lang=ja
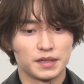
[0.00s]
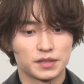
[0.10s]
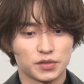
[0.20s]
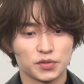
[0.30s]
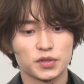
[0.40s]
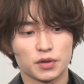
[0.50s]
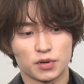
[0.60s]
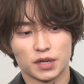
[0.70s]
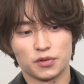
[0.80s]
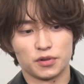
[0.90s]
そうその時
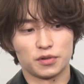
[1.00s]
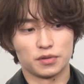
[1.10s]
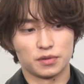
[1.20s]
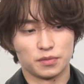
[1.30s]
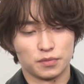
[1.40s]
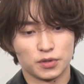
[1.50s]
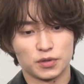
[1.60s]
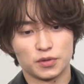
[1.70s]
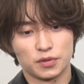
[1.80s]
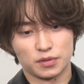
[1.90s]
他の僕
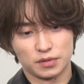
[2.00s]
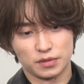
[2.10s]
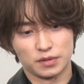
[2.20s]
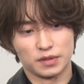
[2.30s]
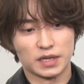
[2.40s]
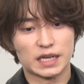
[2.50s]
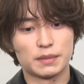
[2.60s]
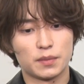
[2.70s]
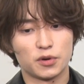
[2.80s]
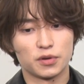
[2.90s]
の仲
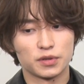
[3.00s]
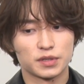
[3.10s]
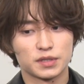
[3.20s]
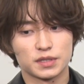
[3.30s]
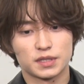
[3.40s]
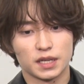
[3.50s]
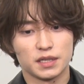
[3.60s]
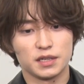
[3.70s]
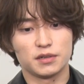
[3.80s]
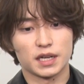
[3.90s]
間も3
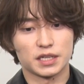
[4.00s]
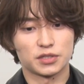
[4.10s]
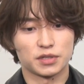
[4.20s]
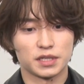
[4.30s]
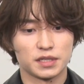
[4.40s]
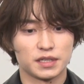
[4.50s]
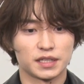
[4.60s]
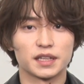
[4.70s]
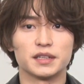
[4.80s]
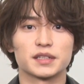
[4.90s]
人ぐらい一緒に
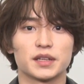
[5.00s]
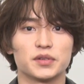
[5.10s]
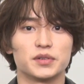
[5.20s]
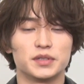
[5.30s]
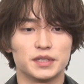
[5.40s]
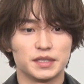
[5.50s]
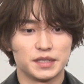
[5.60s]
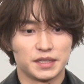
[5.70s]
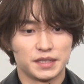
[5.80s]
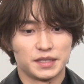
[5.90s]
やったんですけど
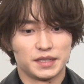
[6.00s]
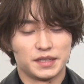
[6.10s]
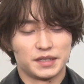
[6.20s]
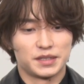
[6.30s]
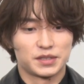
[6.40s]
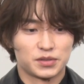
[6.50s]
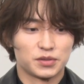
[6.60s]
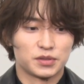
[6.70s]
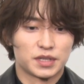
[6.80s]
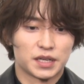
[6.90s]
そう
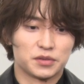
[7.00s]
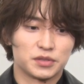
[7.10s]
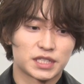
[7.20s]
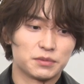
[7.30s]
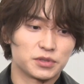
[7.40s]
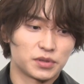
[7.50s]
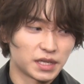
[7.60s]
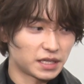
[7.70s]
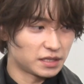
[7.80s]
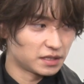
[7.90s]
あのしかもそれ